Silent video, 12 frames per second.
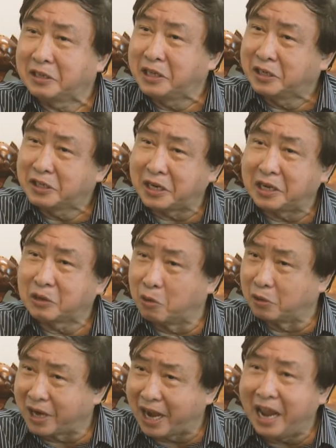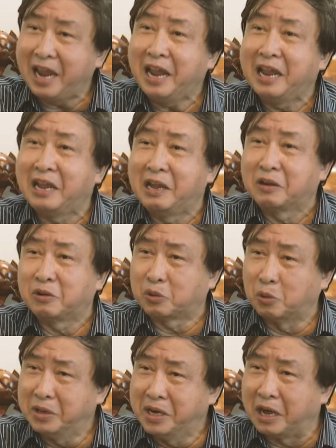các chiến sĩ còn trẻ
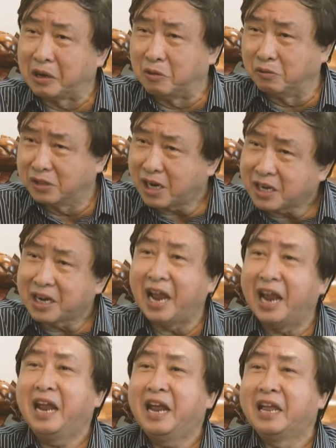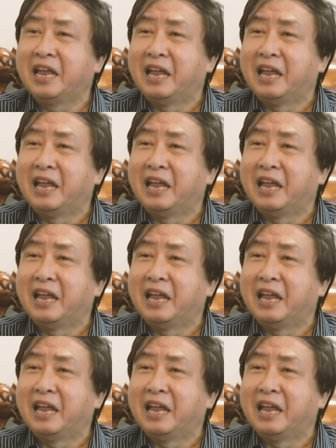tuổi đời rất trẻ